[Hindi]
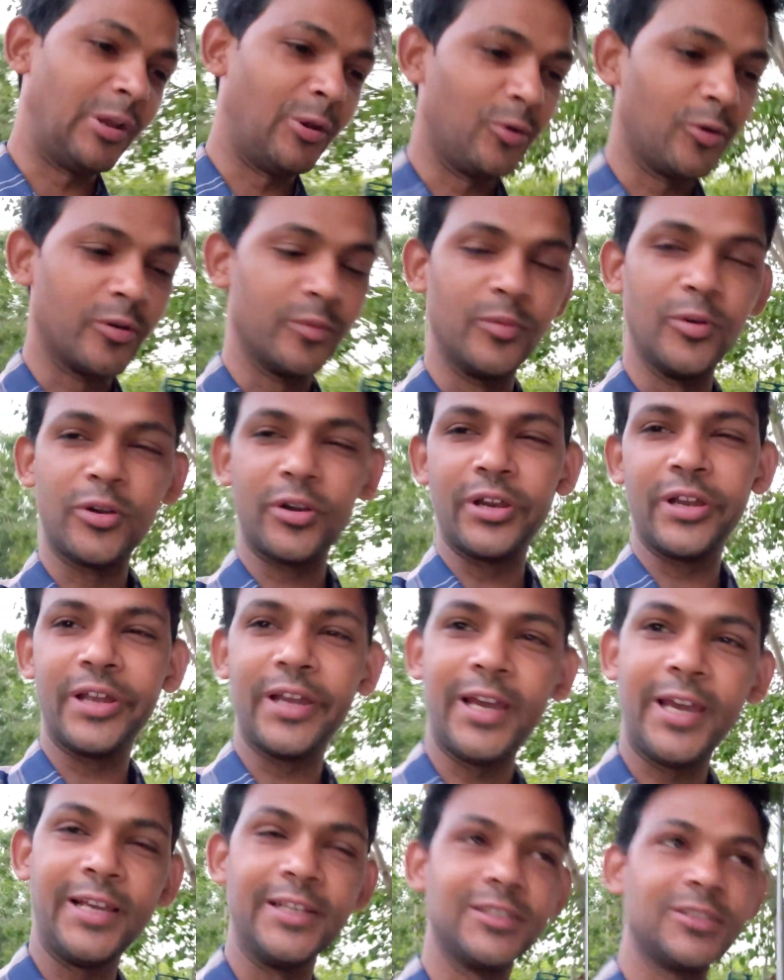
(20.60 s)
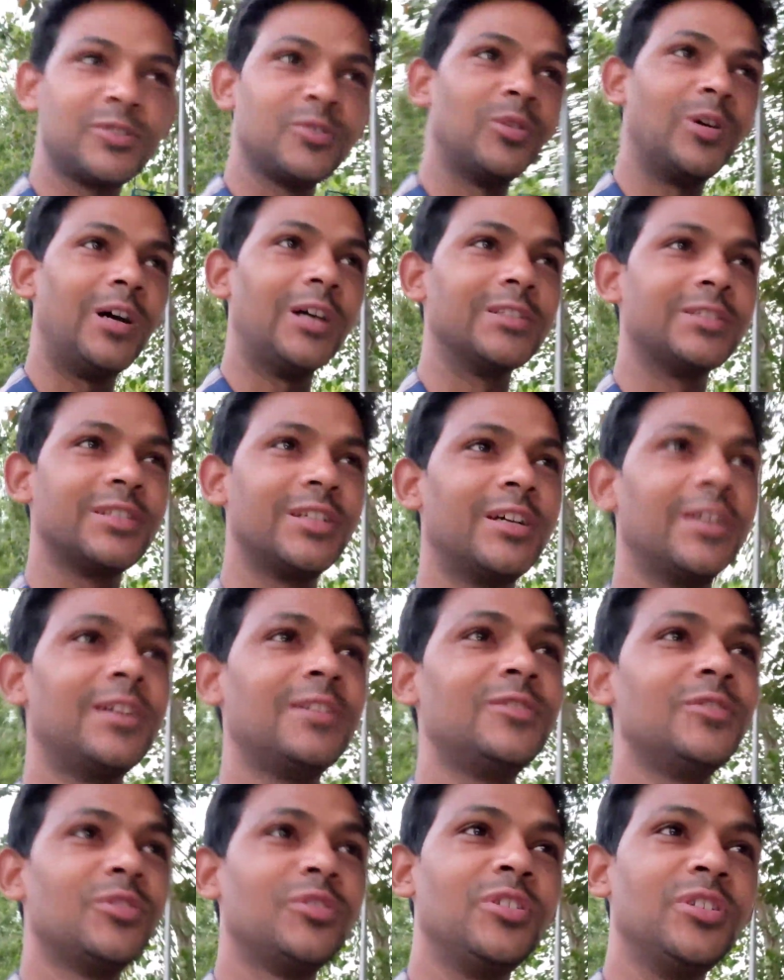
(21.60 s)
हेलो गुड मॉर्निंग गाइस तो आज का
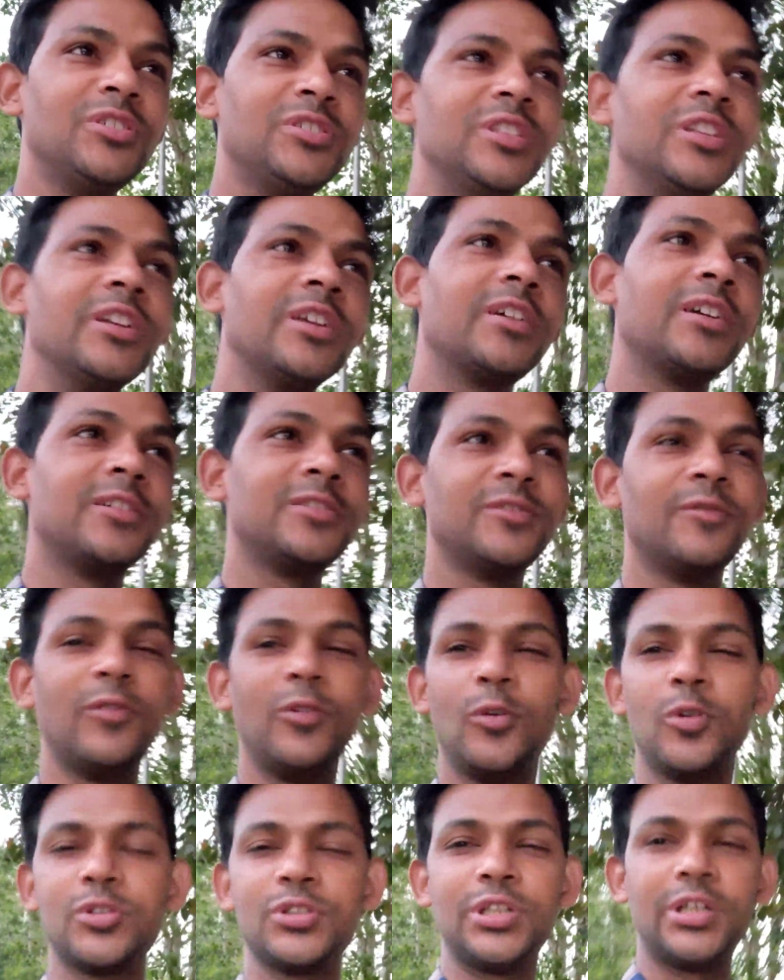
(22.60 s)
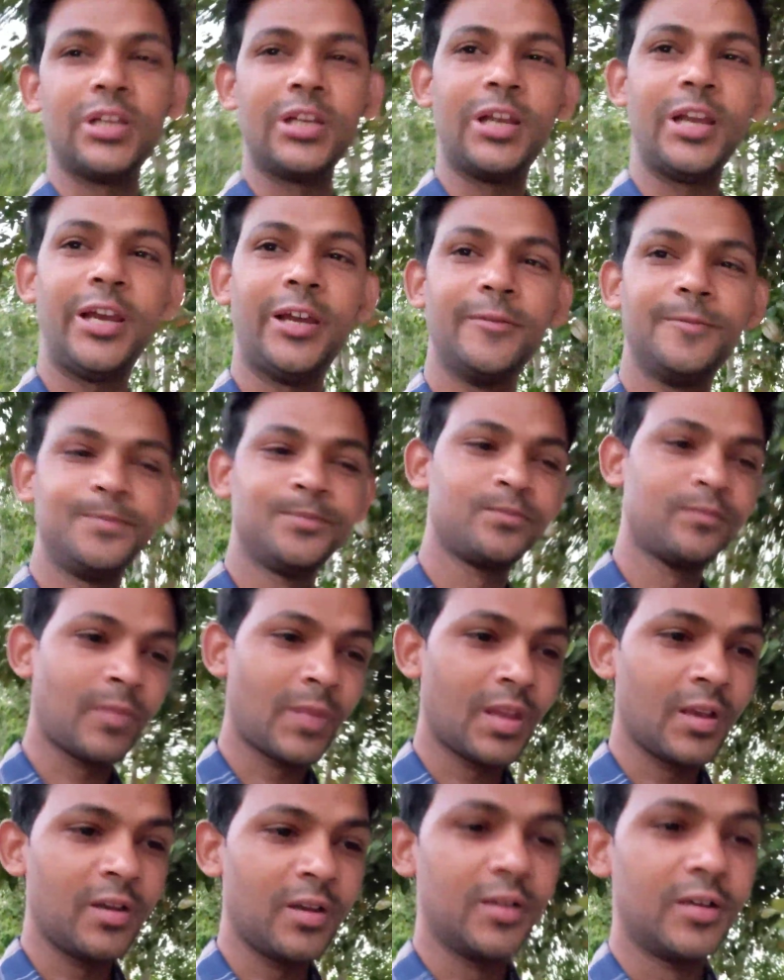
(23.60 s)
जो तीस दिन का जो व्लॉग चैनल है
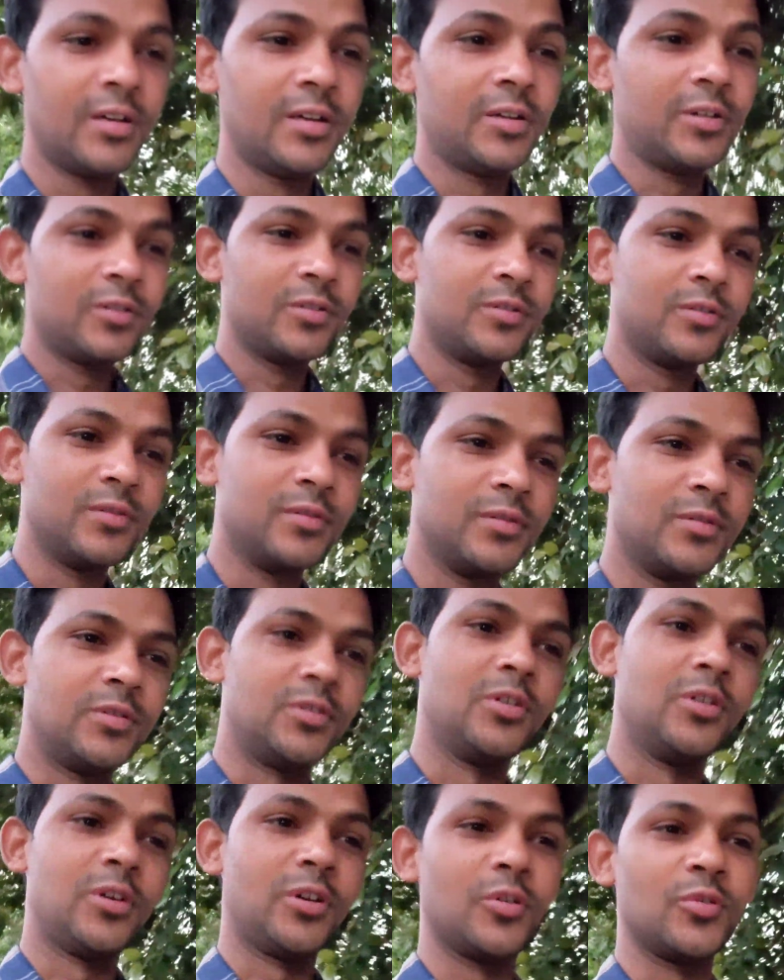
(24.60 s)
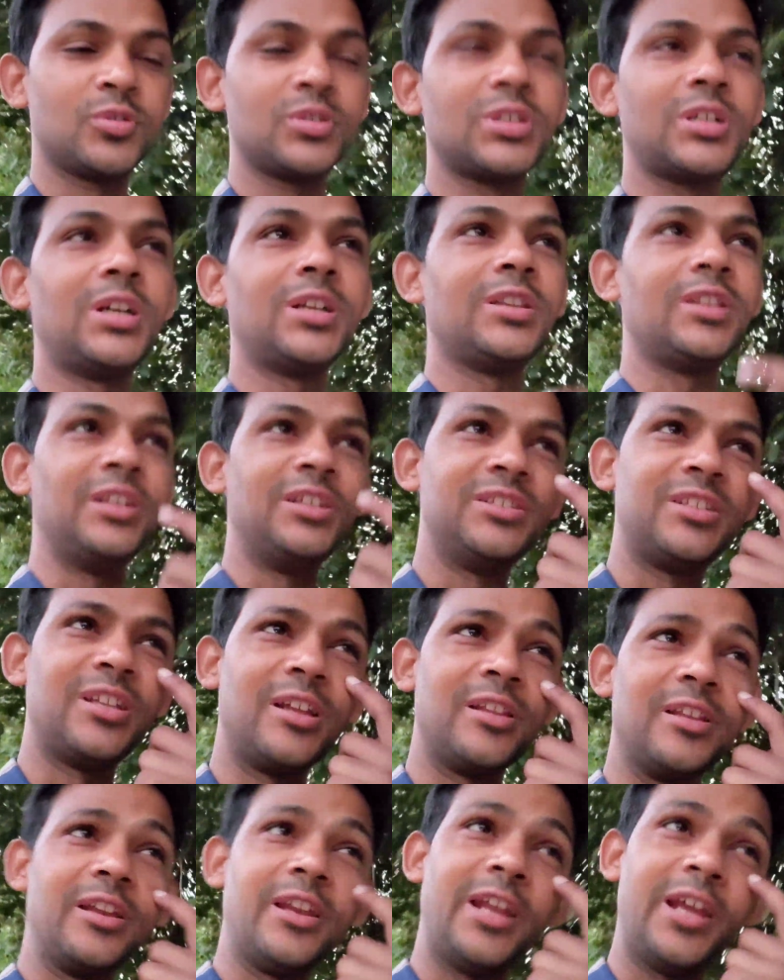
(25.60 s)
और उसका
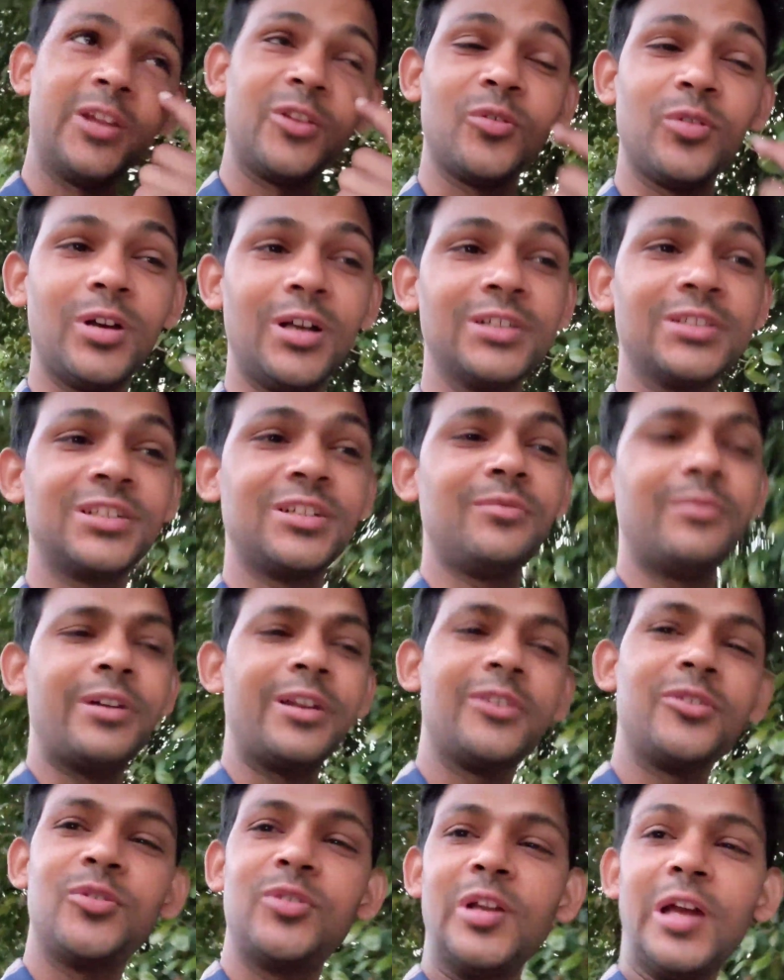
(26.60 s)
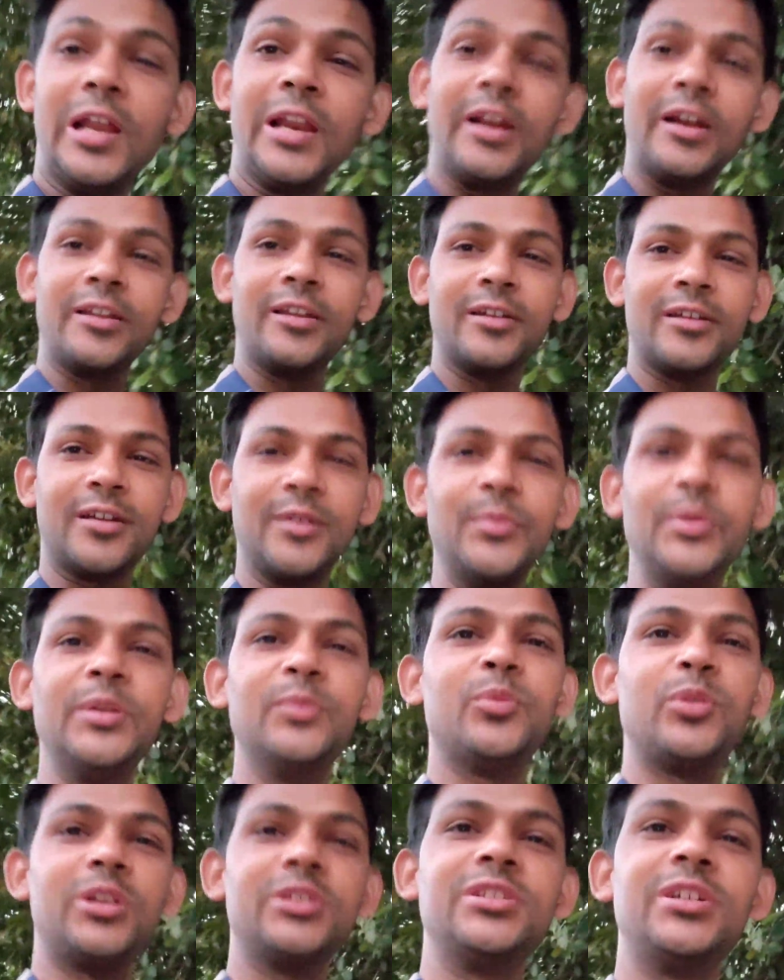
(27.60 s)
तीसरा दिन है तो आज का हमारा जो टारगेट था
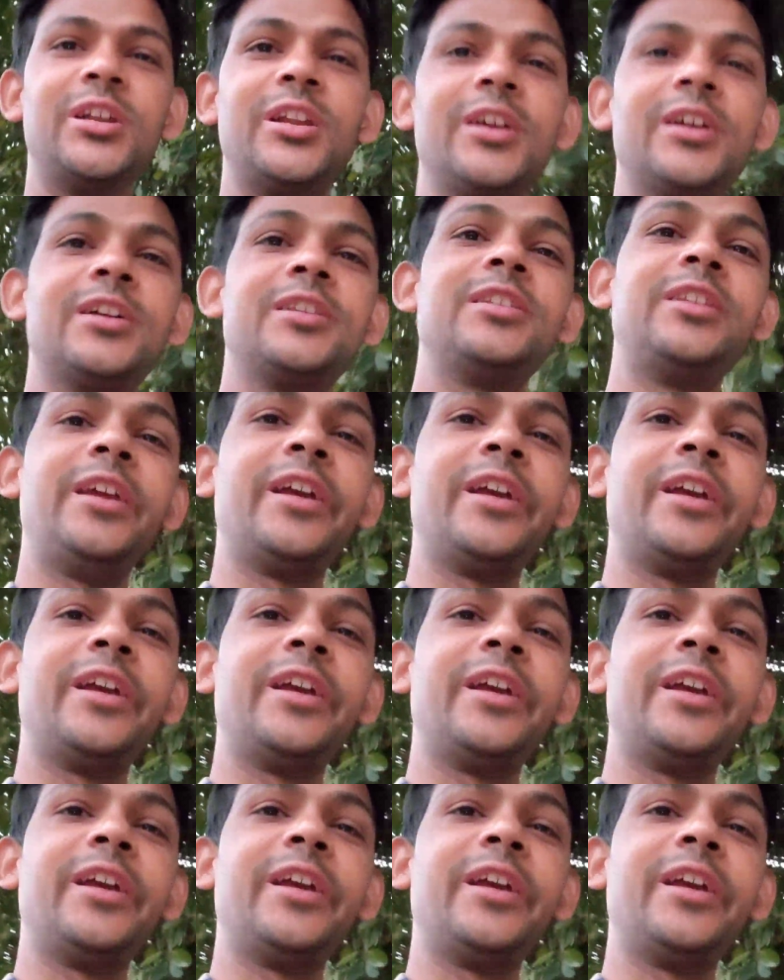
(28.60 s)
कमीनपुरा जाने का